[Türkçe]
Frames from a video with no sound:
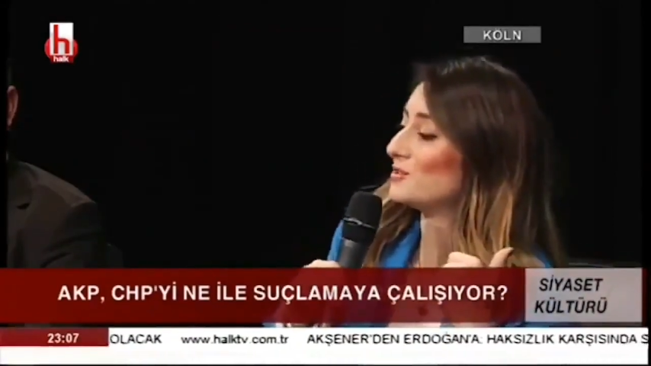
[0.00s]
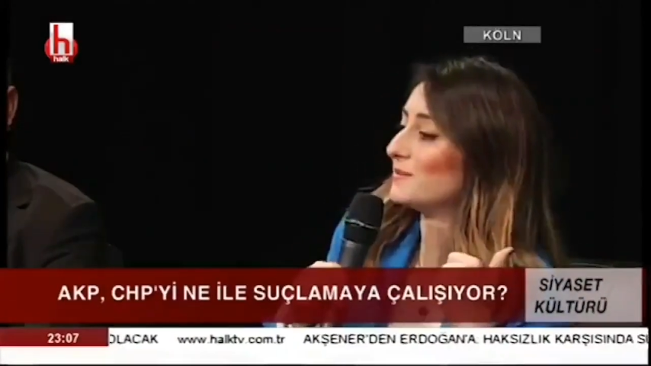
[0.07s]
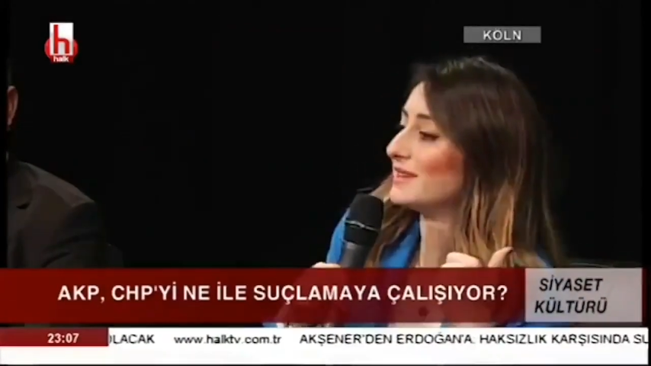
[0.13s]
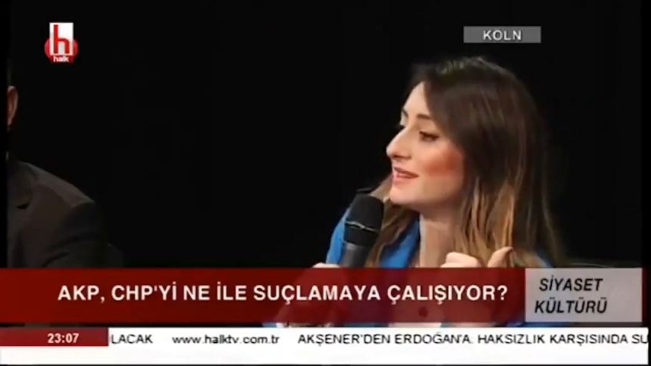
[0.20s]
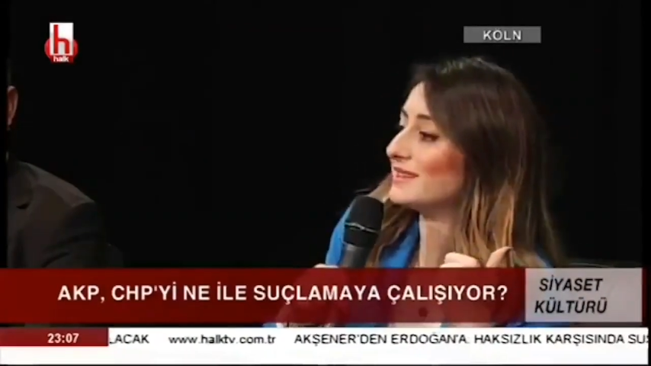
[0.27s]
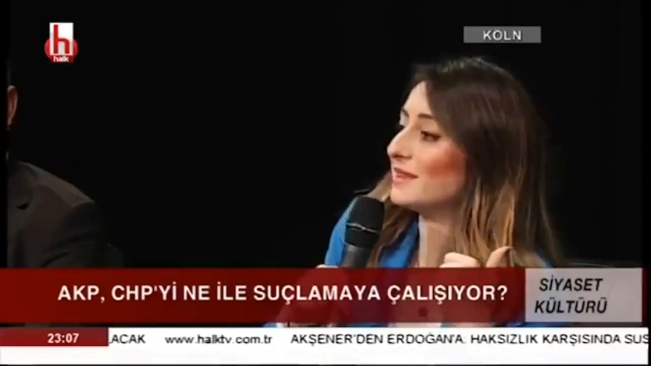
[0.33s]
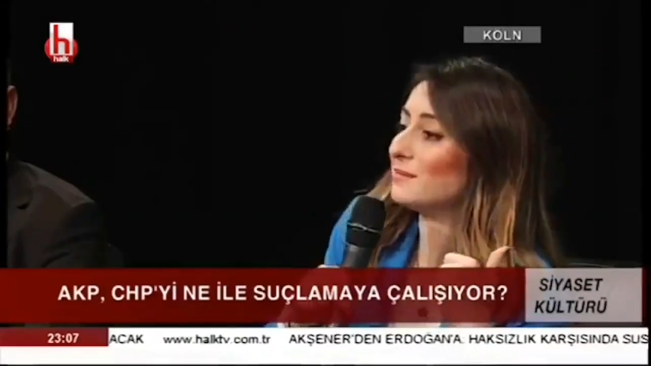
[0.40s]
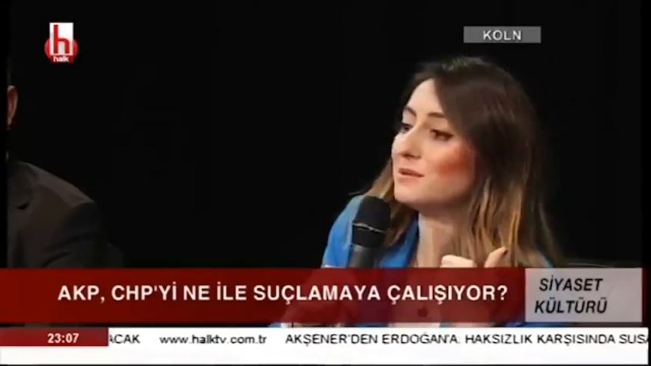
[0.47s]

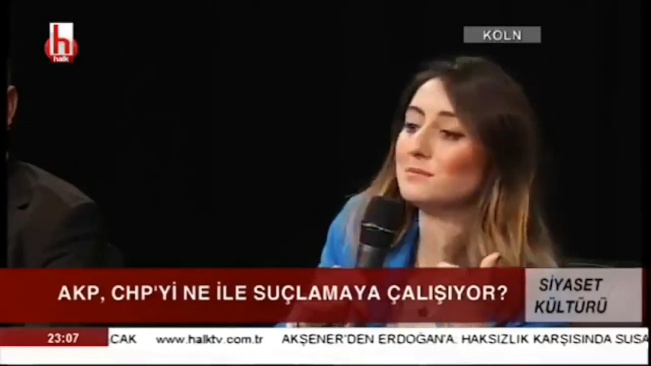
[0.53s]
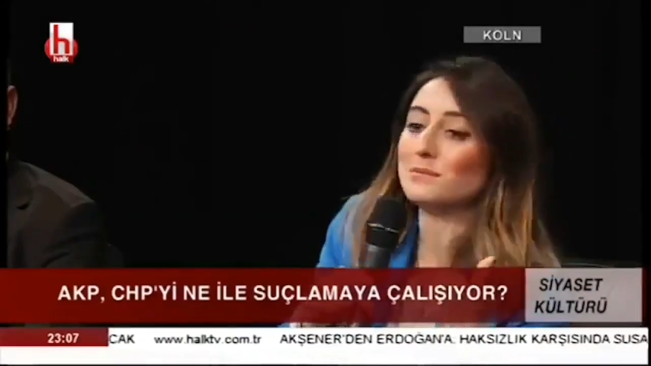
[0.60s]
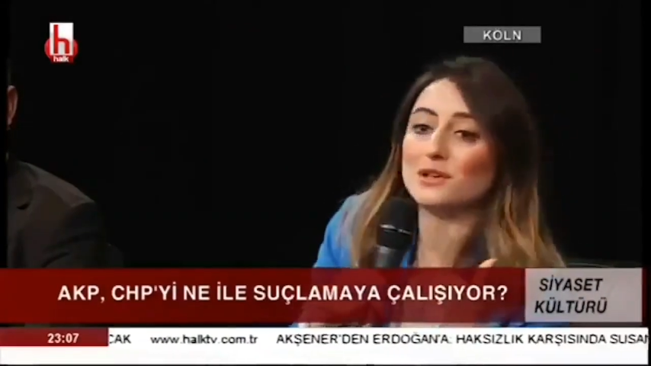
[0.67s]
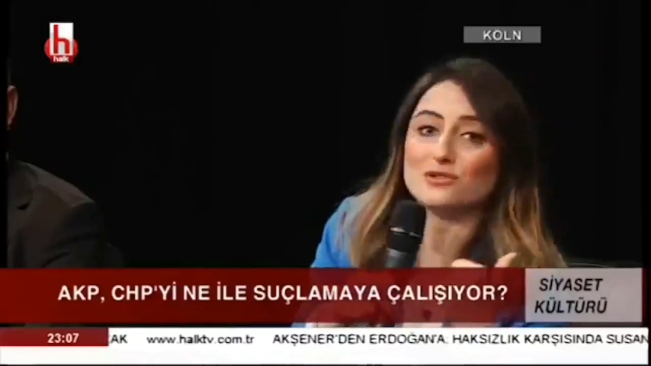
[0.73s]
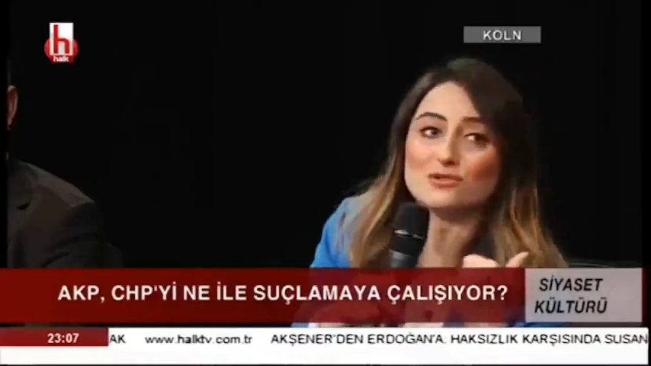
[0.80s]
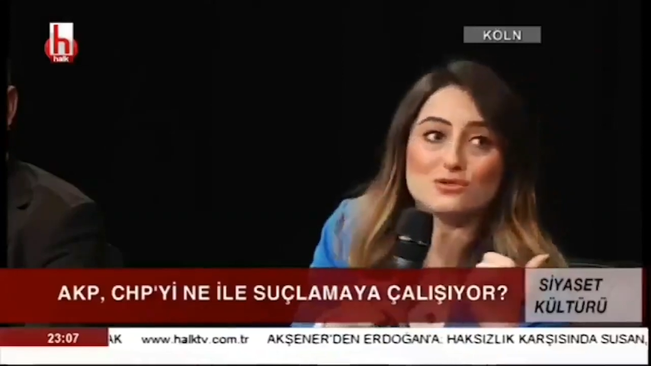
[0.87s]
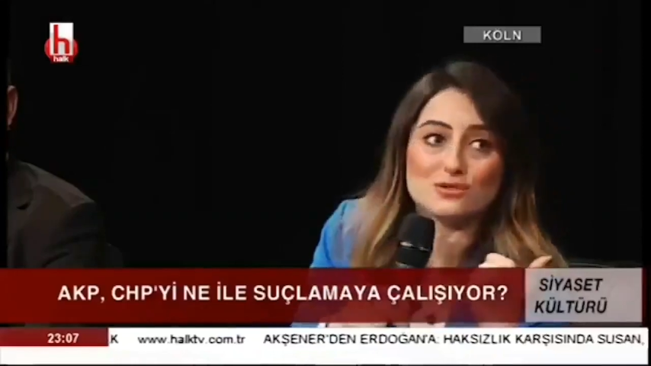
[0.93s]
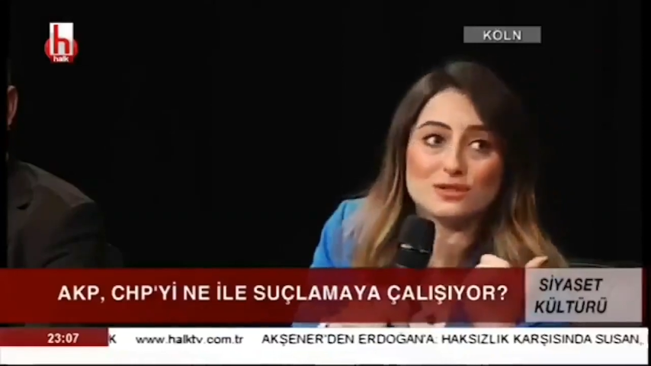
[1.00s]
seçimlerinde
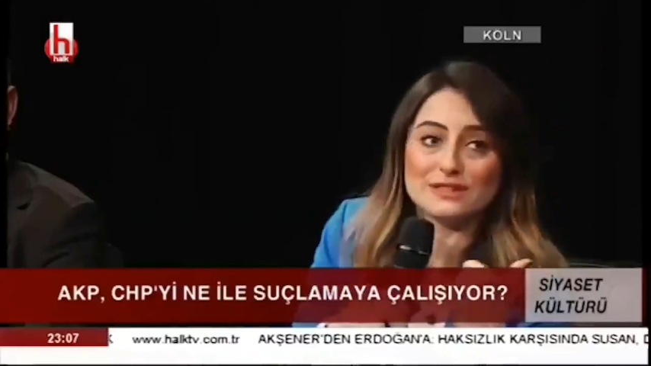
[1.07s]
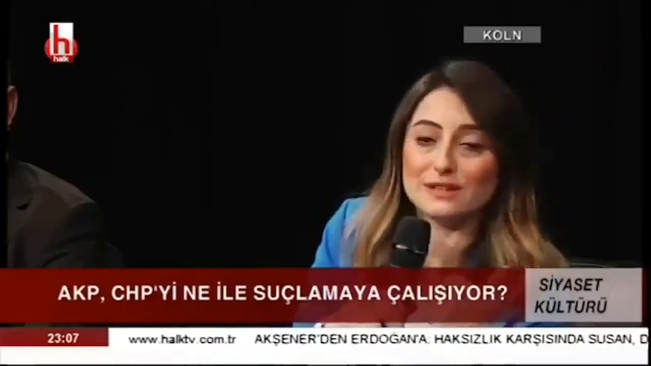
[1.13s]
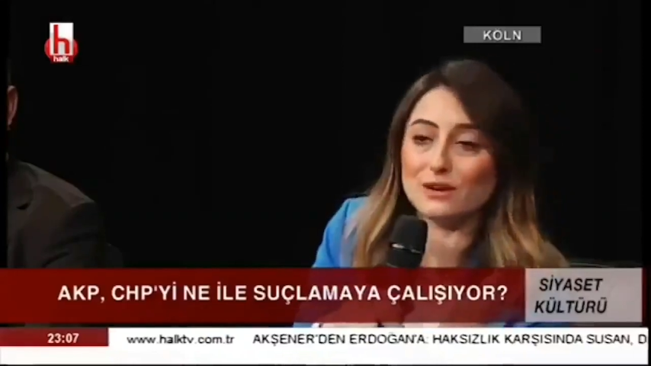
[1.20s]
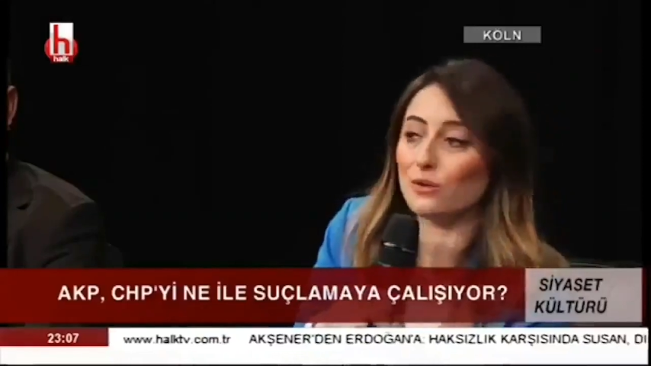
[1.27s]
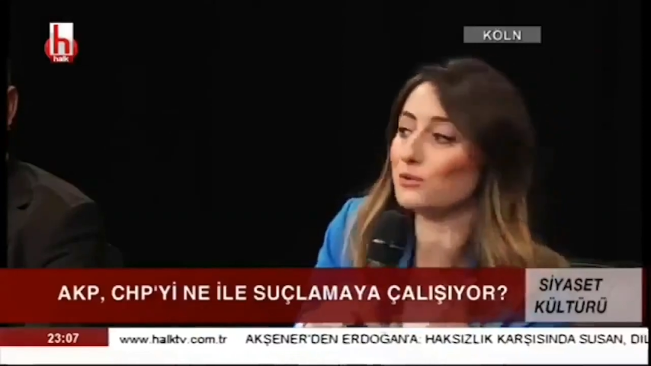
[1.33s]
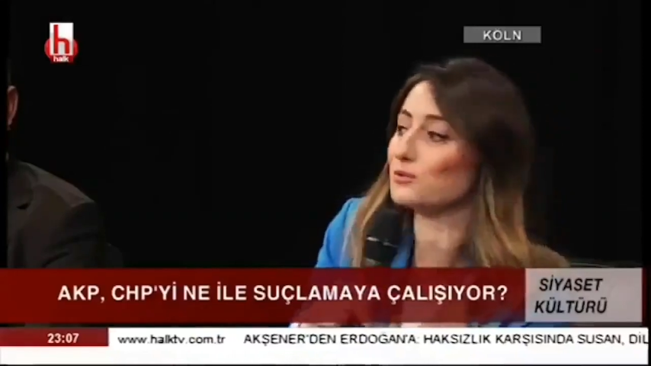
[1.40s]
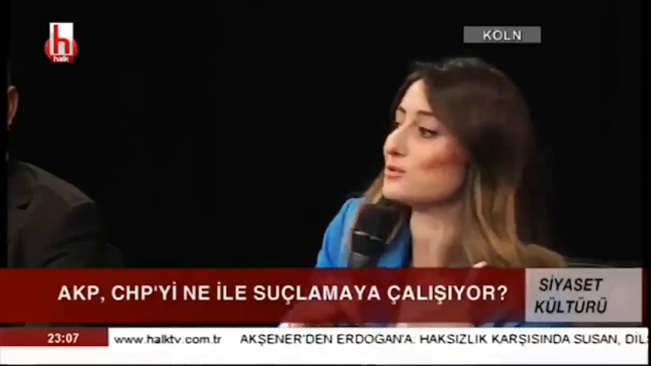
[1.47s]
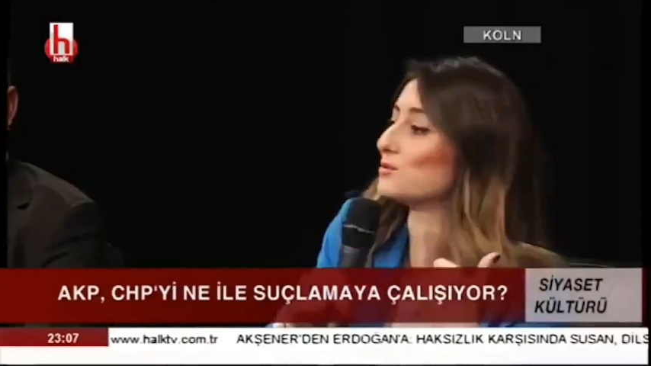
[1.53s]

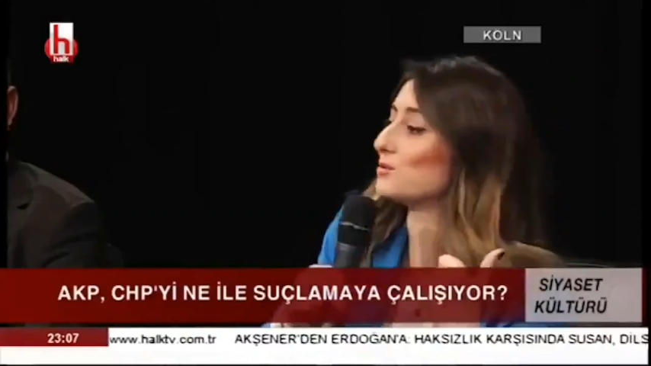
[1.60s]
1500 lira